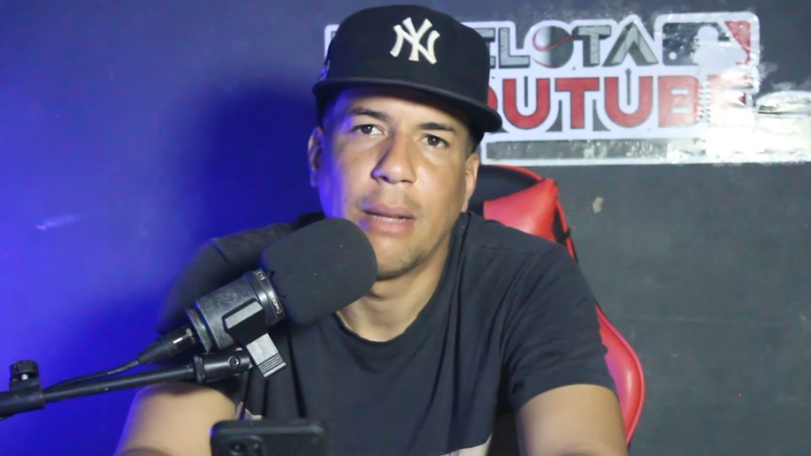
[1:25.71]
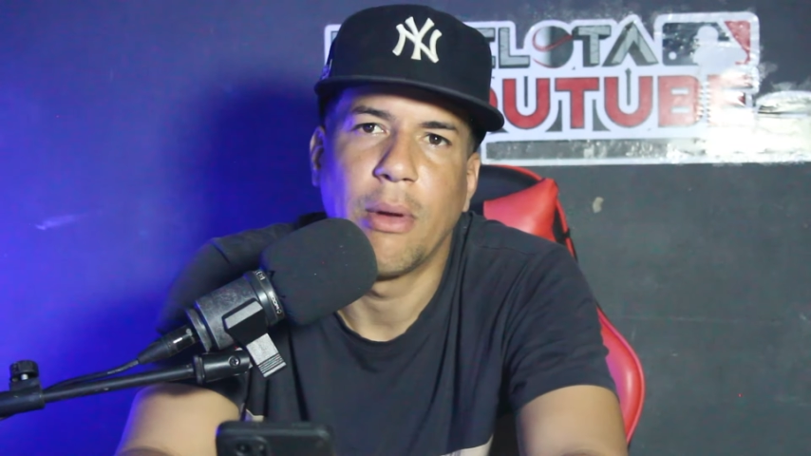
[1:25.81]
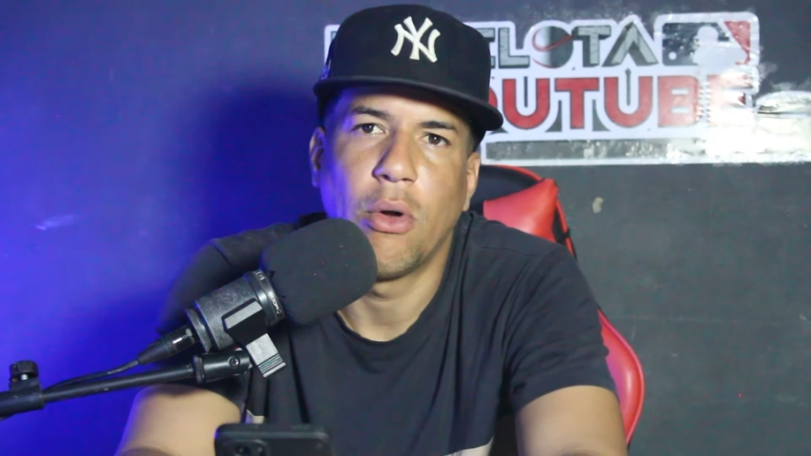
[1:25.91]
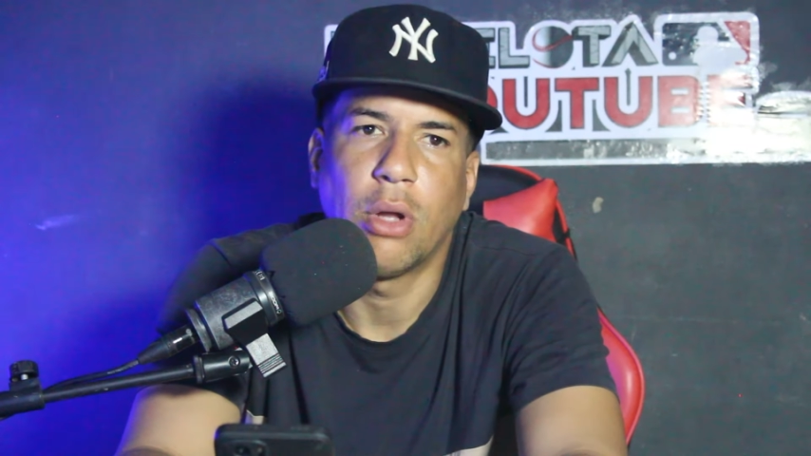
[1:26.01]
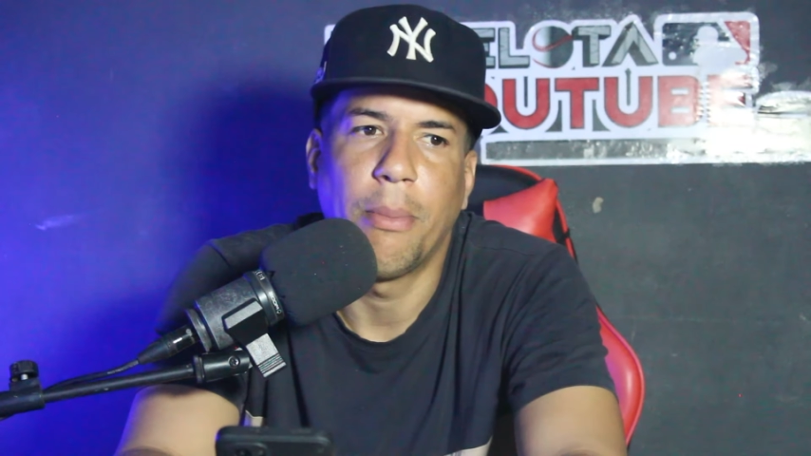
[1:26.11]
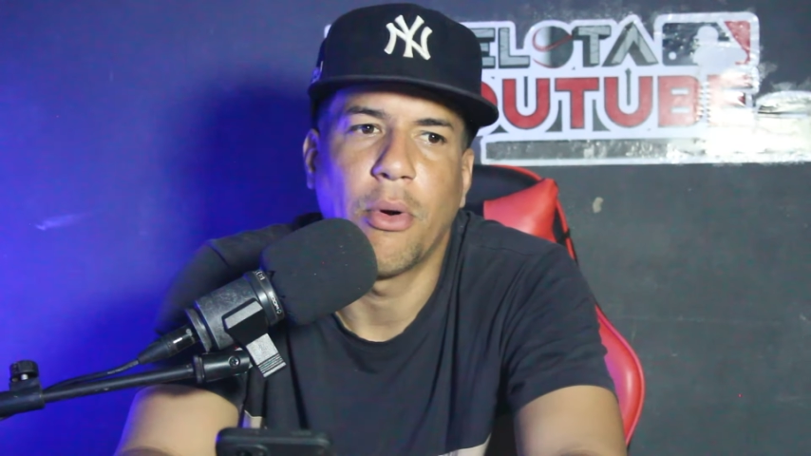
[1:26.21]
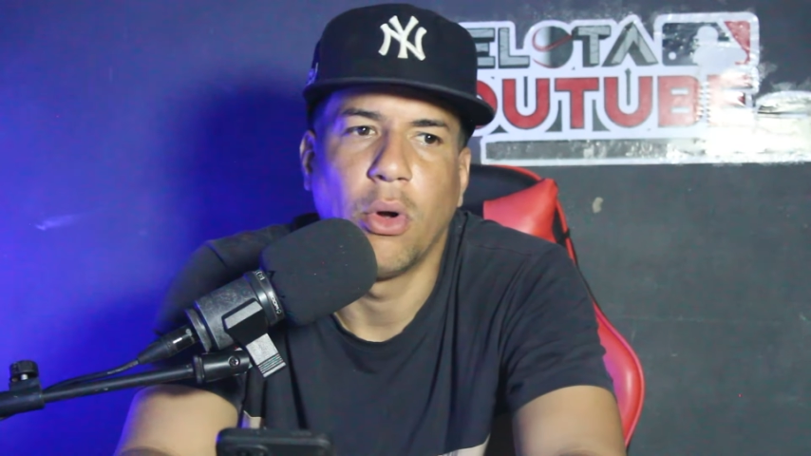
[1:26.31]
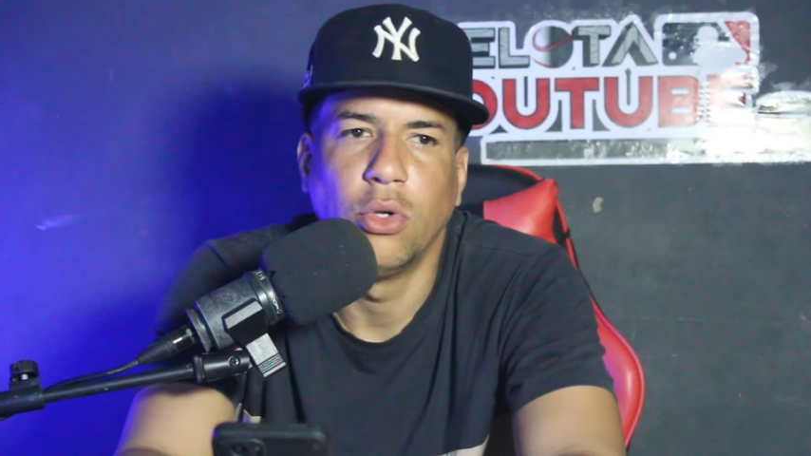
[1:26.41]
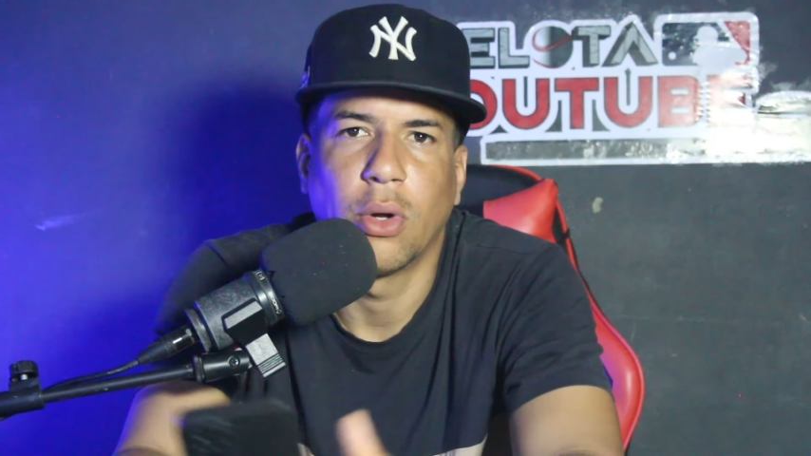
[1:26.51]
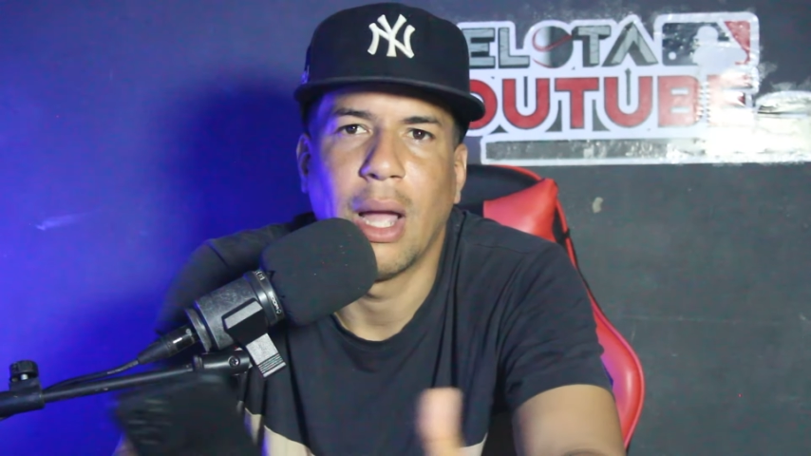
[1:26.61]
el mejor campo
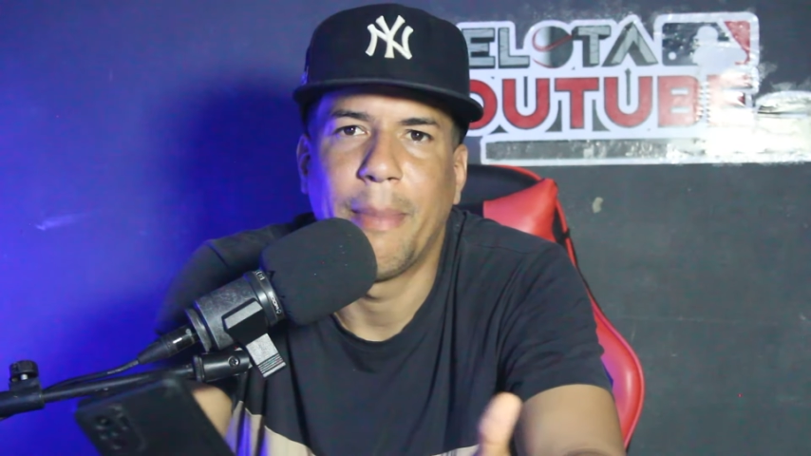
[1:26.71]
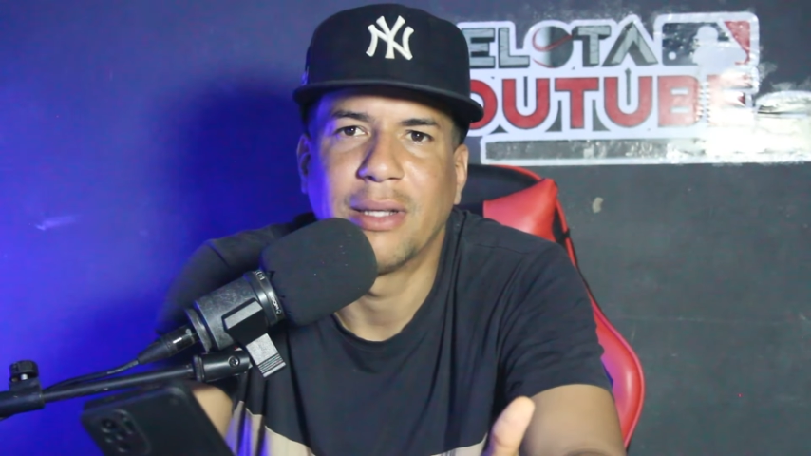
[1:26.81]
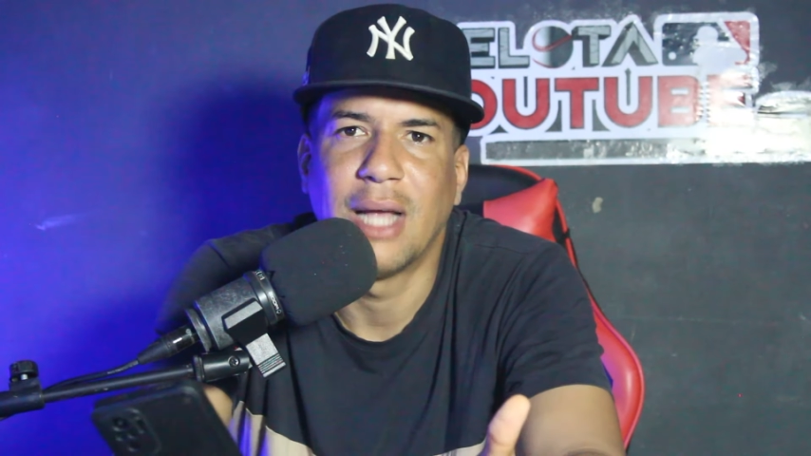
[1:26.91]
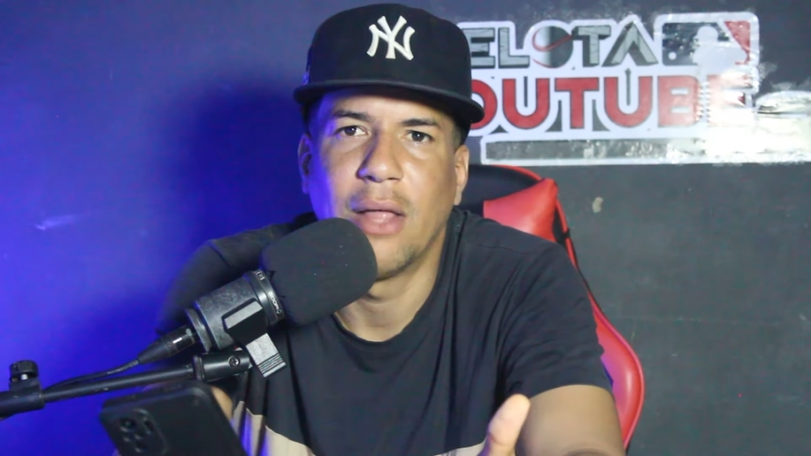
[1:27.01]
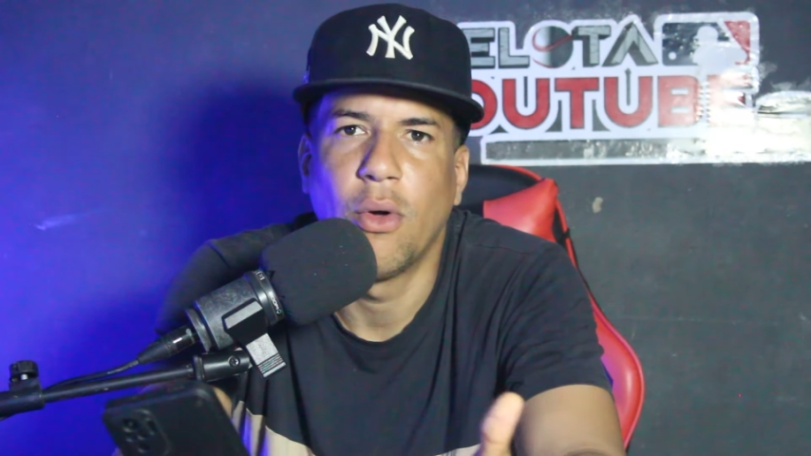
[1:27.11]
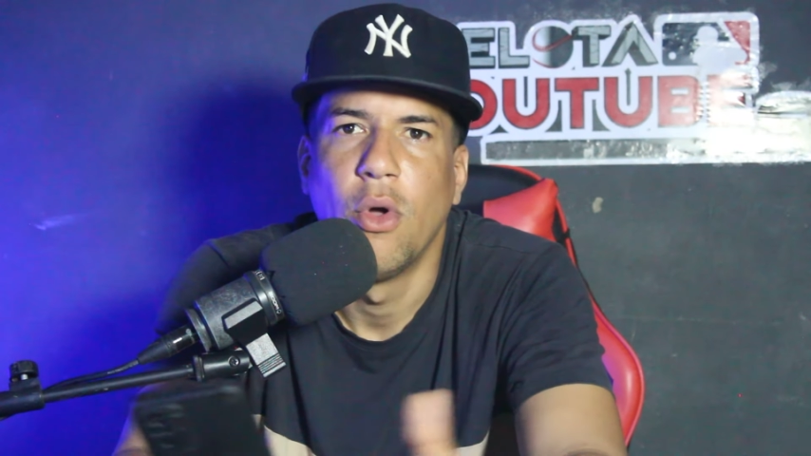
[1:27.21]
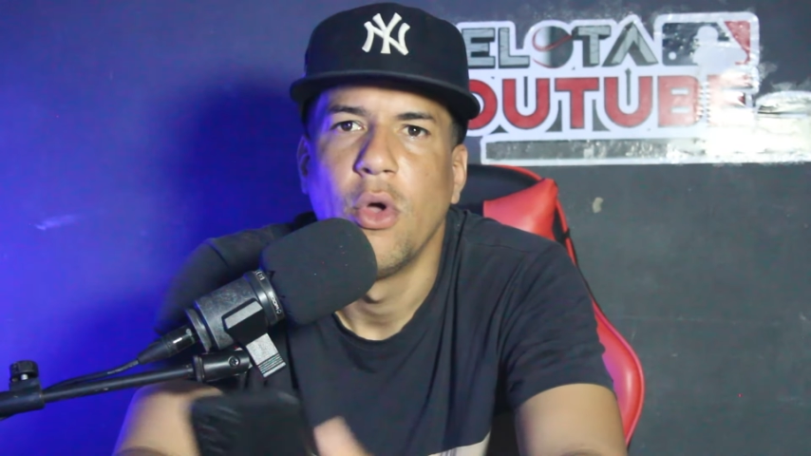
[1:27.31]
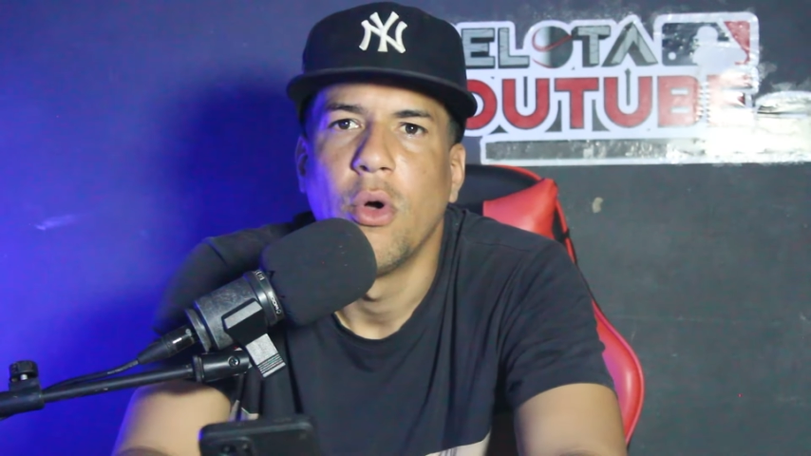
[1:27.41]
corto que ha pasado